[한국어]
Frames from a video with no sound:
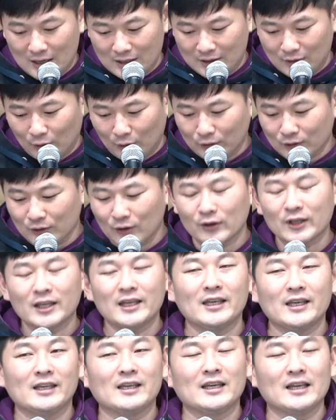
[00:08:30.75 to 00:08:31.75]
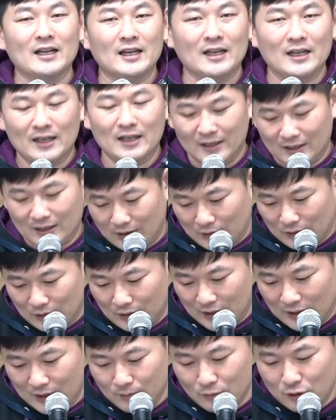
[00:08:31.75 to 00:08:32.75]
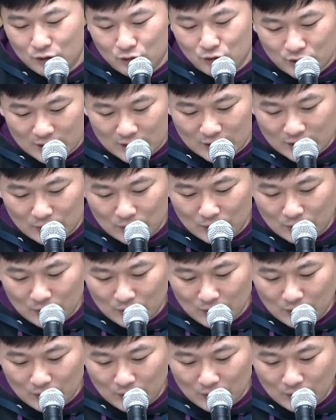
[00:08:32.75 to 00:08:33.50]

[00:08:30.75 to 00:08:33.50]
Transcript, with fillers: 넉넉히 이길 힘을 주시고